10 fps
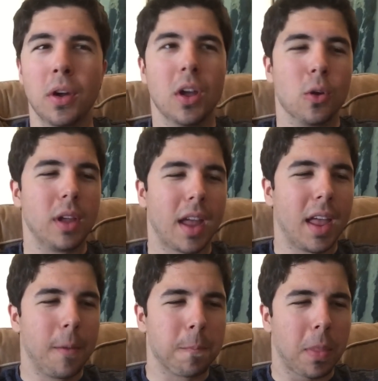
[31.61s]
O sea
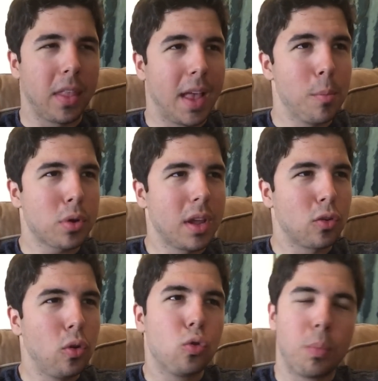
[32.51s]
que digamos que
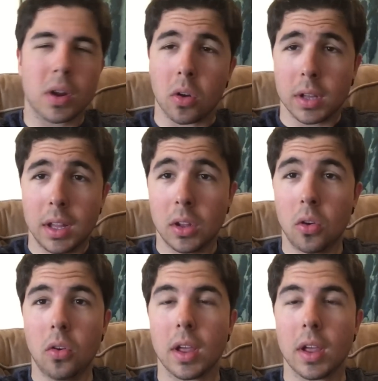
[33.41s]
estoy súper contento.